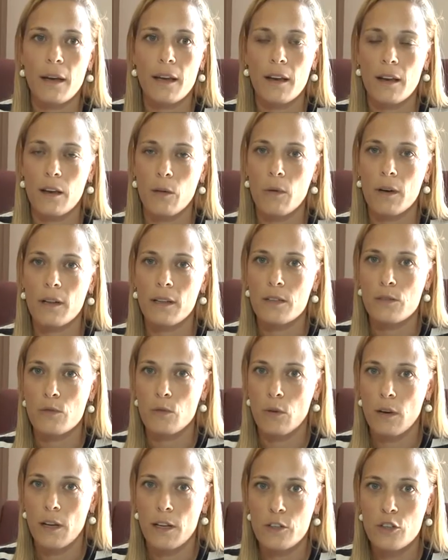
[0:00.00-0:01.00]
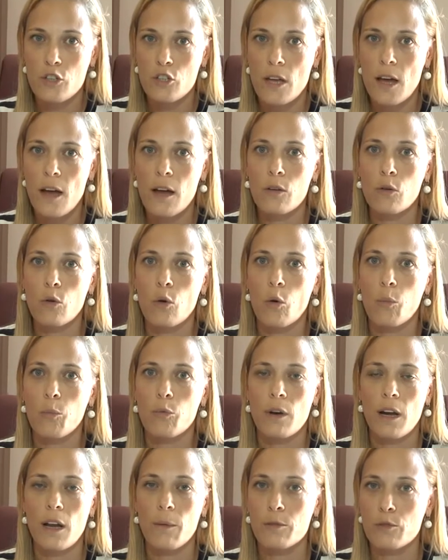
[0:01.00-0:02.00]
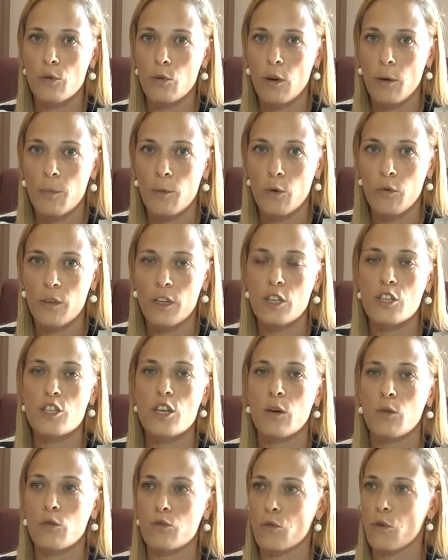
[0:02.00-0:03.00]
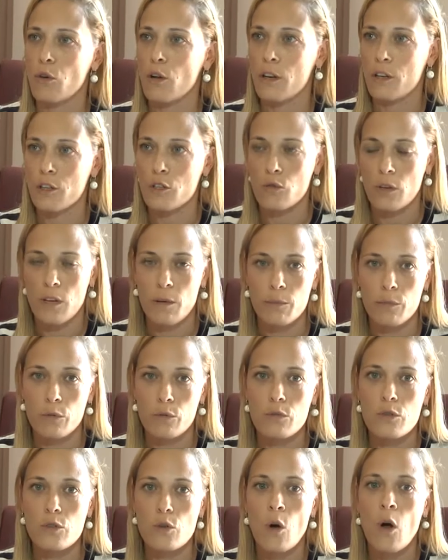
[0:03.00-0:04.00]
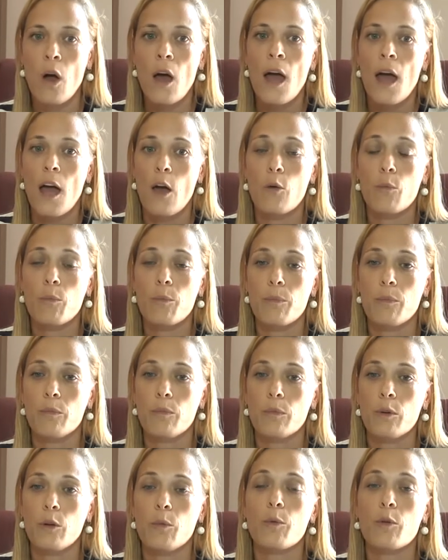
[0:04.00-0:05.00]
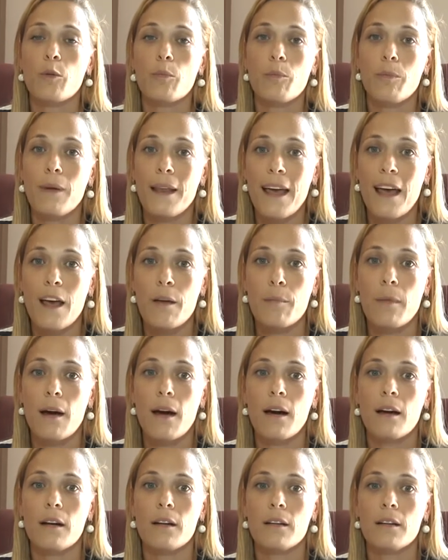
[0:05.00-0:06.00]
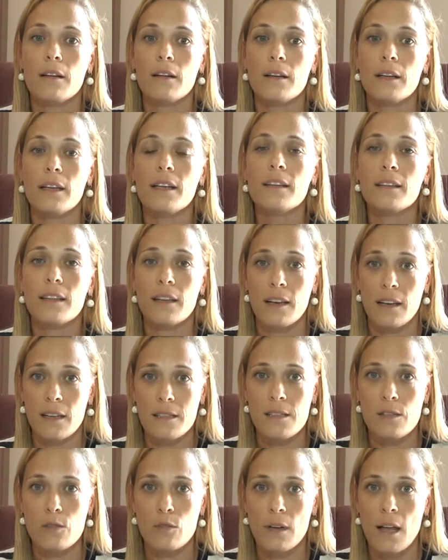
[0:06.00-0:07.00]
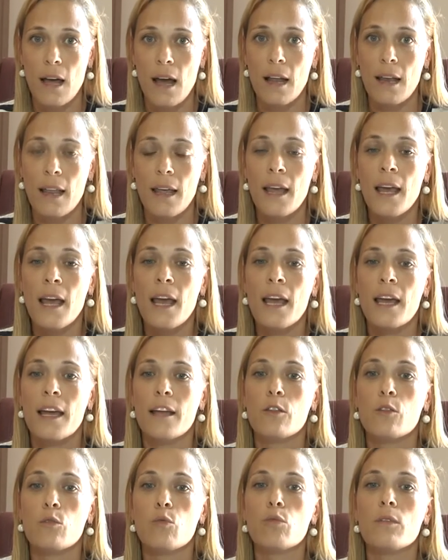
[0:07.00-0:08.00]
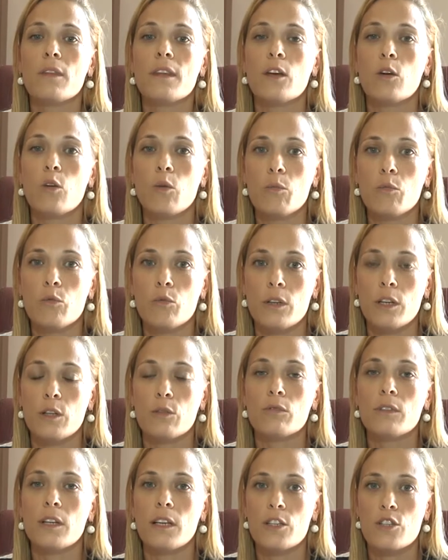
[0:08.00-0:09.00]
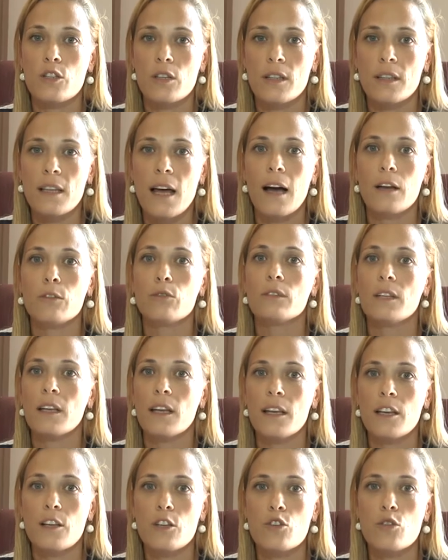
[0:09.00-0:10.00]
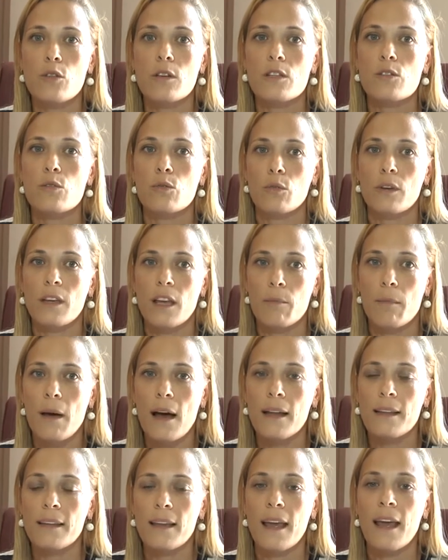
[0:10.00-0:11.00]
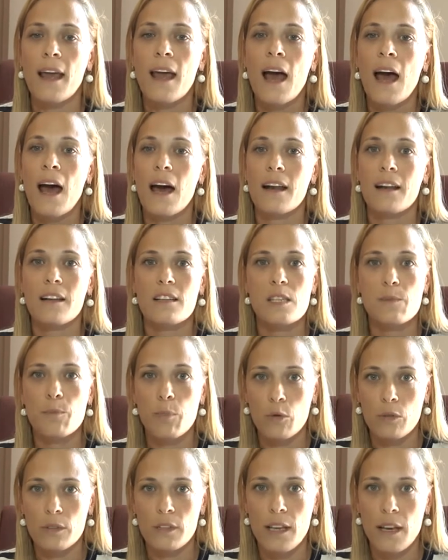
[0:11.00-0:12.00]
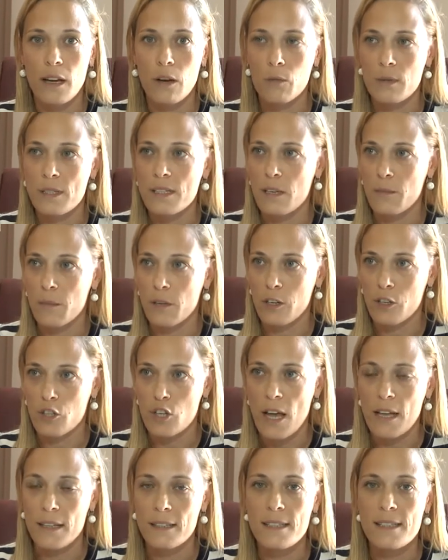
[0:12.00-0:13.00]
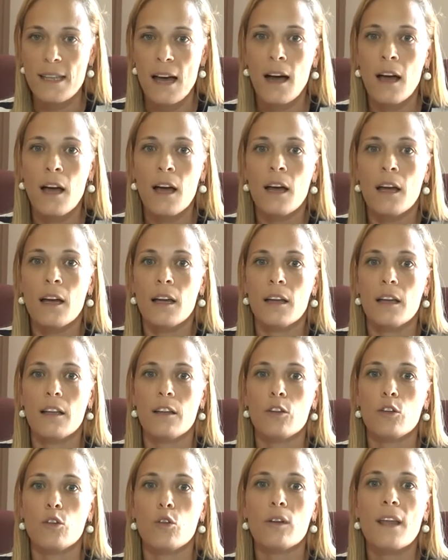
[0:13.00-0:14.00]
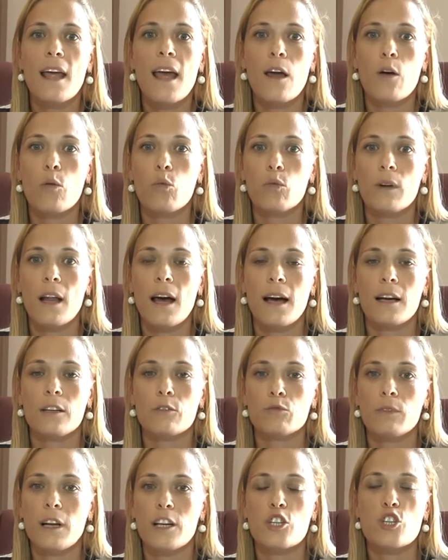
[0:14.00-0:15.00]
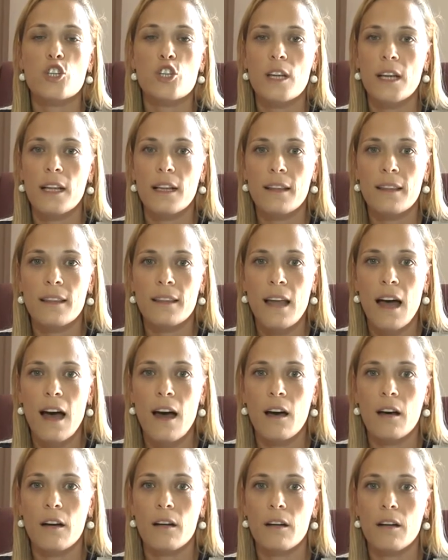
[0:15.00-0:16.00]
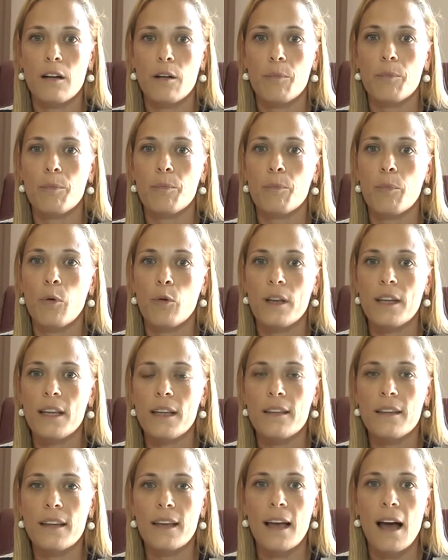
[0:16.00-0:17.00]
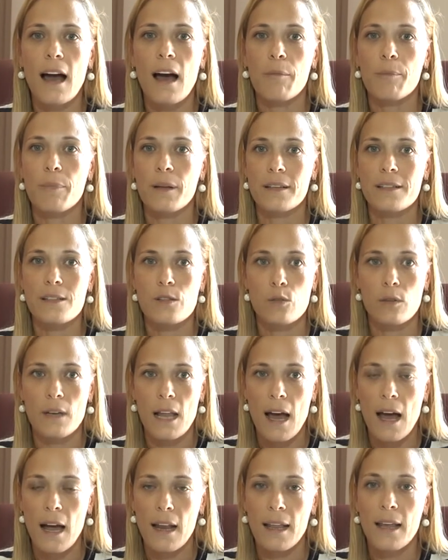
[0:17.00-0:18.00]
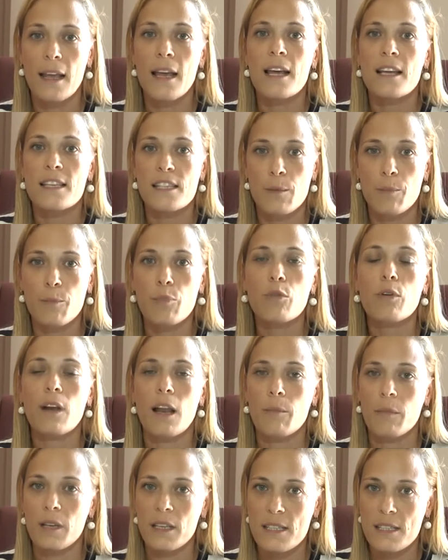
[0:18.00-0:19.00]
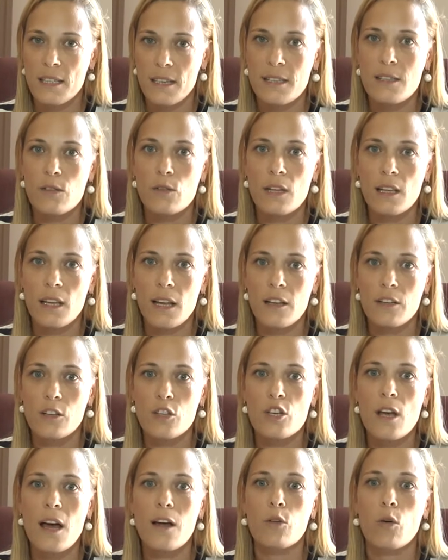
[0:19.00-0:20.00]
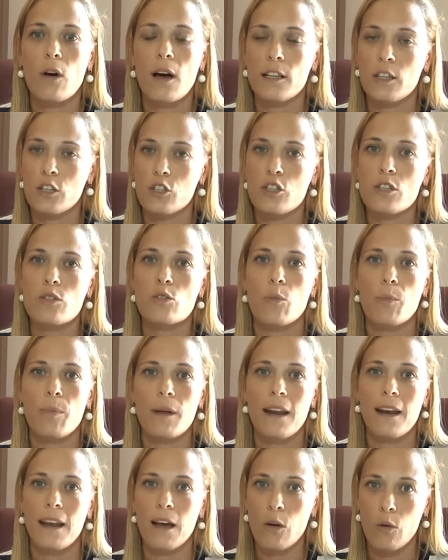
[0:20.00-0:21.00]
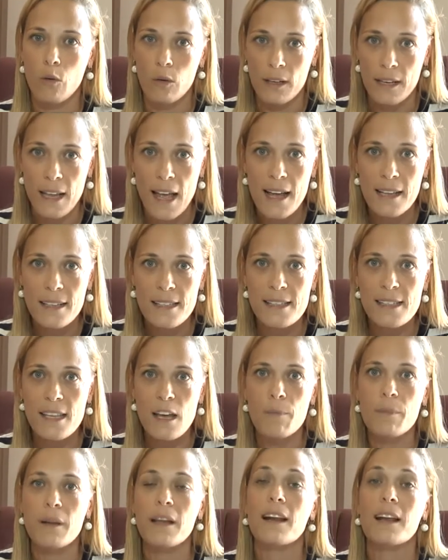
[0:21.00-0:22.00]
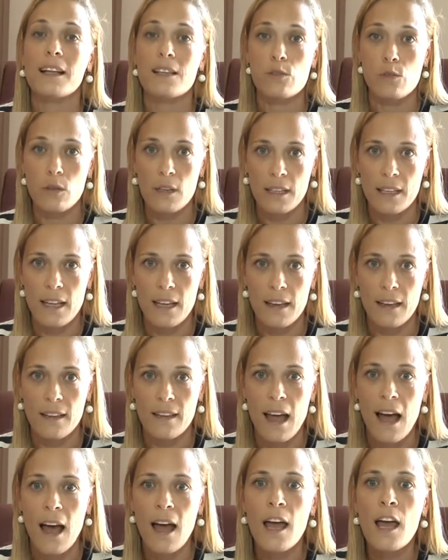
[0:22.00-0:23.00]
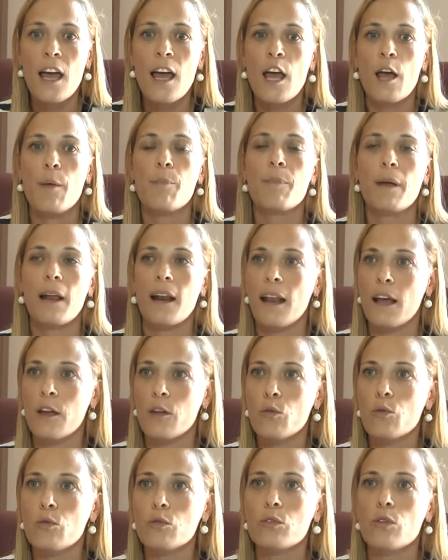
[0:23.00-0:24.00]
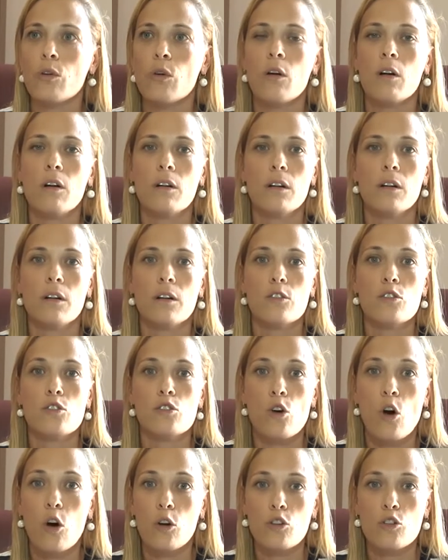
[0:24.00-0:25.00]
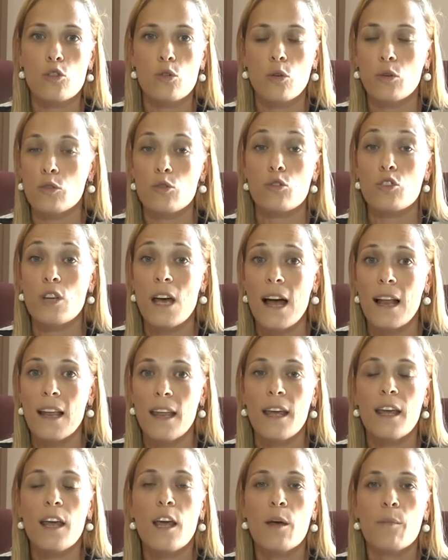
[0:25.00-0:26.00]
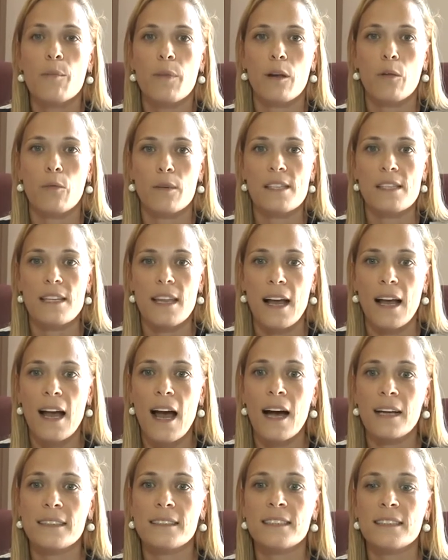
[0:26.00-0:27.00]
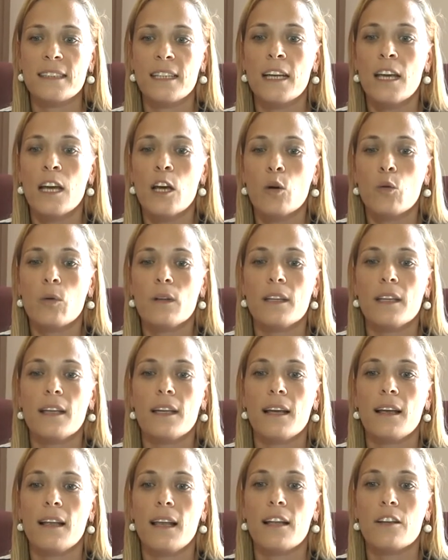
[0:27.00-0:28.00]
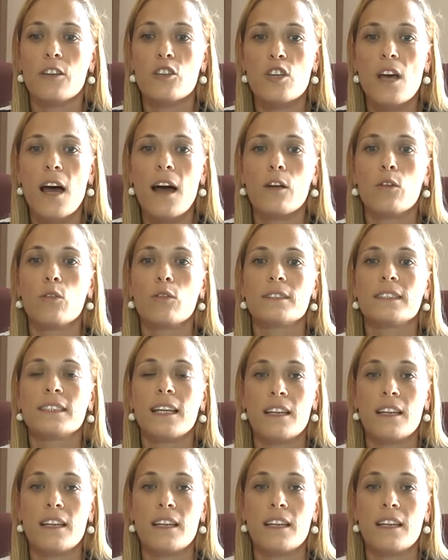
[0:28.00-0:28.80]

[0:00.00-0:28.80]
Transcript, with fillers: che riguarda solo Lanciano oppure la, solo la provincia o solo la regione Abruzzo, è un, un problema eh, internazionale e tutti i comuni, tutte le città, tutte le regioni sono chiamate a rispondere a questa emergenza. Eh, non è una, una scelta eh, politica personale, seppur l'amministrazione di Lanciano ha deciso per l'accoglienza, per la solidarietà e per l'aiuto eh, sociale per questi ragazzi. Quindi eh, Lanciano sta